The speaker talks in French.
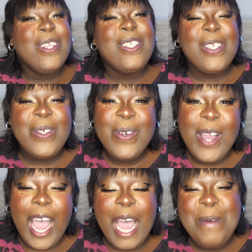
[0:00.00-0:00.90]
donc du coup
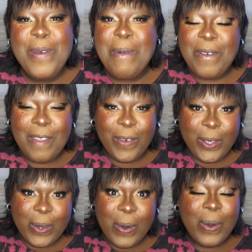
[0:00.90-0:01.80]
ah oui m'envoie une
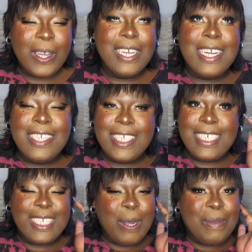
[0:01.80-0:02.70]
photo quand je dis
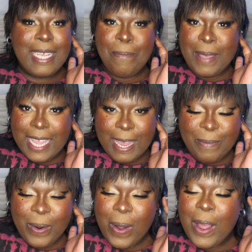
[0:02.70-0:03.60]
je commence à péter les
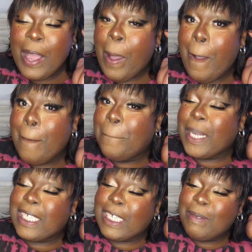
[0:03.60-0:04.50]
ponts
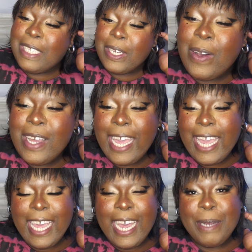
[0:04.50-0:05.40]
parce que je me dis ok
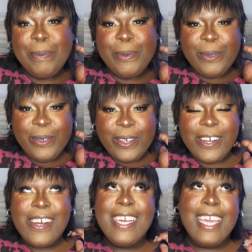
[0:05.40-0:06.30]
à vous
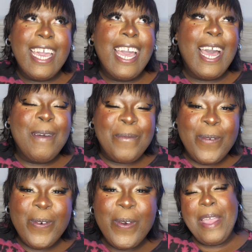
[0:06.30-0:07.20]
ok à
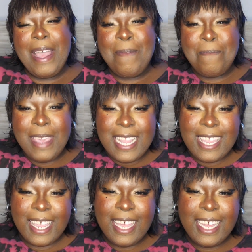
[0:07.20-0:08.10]
vous un
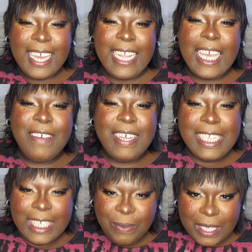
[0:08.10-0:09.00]
mètre
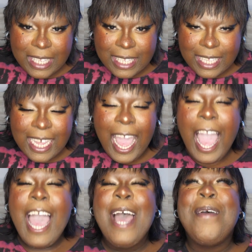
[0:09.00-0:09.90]
98.
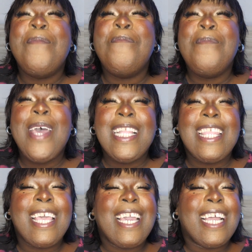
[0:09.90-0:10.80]

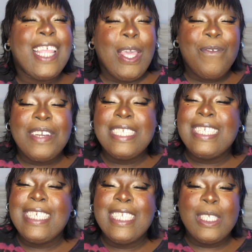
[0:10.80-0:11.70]

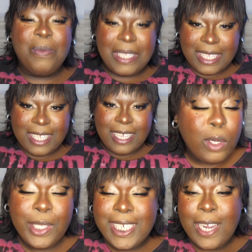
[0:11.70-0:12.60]
1m98. Moi,
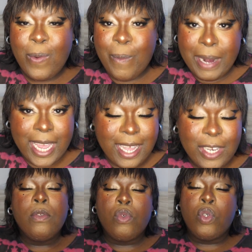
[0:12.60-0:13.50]
je suis déjà comblé.
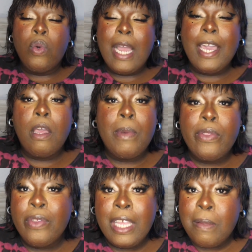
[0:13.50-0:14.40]
Donc, du coup, Carrie, en
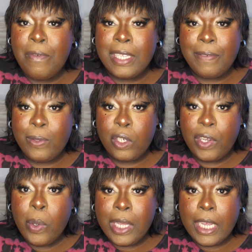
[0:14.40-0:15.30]
mode, dès qu'il m'envoie sa photo, je
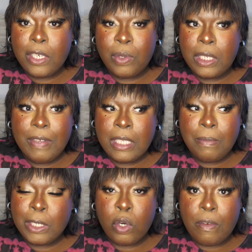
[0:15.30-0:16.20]
fais OK. Je lui dis, vas-y,
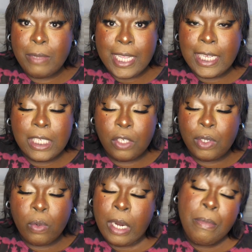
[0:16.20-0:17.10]
bah, genre, mon adresse, je
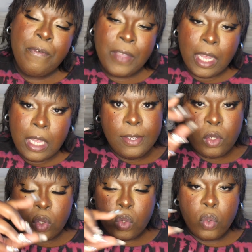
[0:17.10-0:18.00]
dis complètement, viens.
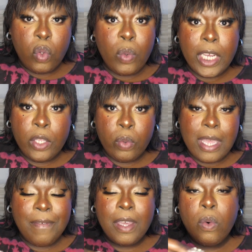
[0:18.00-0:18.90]
Sur son nom et tout, il
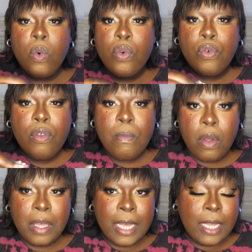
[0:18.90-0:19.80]
y avait
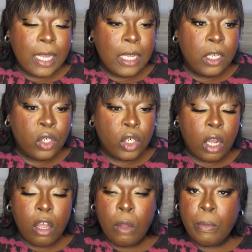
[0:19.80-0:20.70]
aucunement écrit,
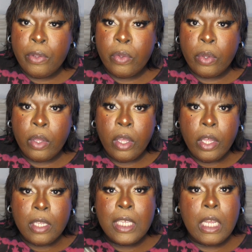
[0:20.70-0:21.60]
genre, en mode,
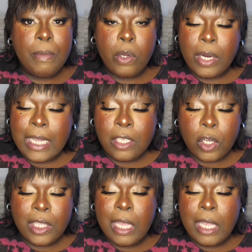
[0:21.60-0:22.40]
c'est euh, comme ils connaissent, genre,